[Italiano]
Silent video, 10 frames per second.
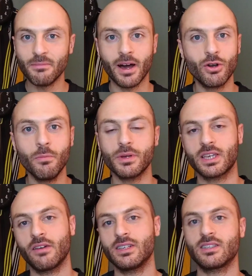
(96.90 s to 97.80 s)
ma non
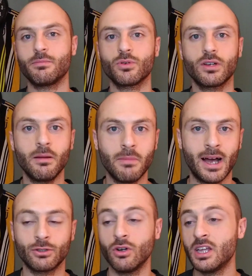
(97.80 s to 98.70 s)
perché avesse
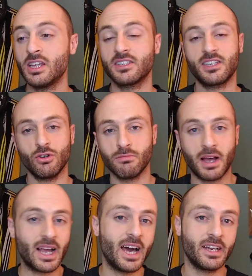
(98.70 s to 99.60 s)
programmato, se non
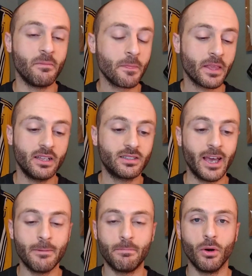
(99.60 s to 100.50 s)
magari in
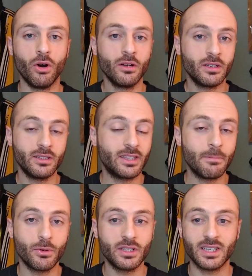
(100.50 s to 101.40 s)
tempo, in
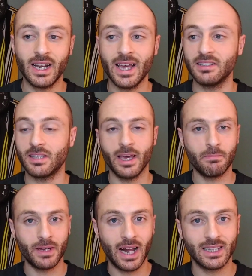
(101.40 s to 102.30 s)
tempo risalente e
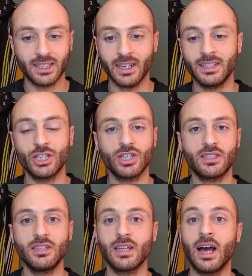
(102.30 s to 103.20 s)
per altre
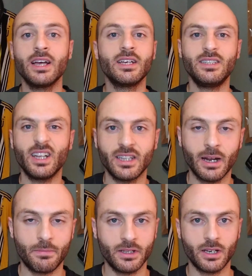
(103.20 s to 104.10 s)
necessità, di
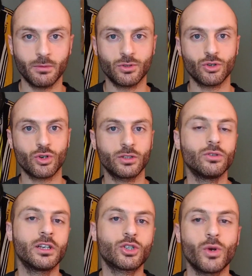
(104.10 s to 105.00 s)
andare a prendere questo
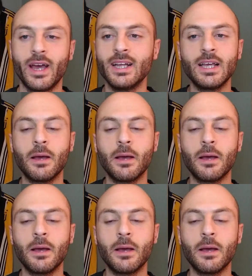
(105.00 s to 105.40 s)
giocatore. Cioè,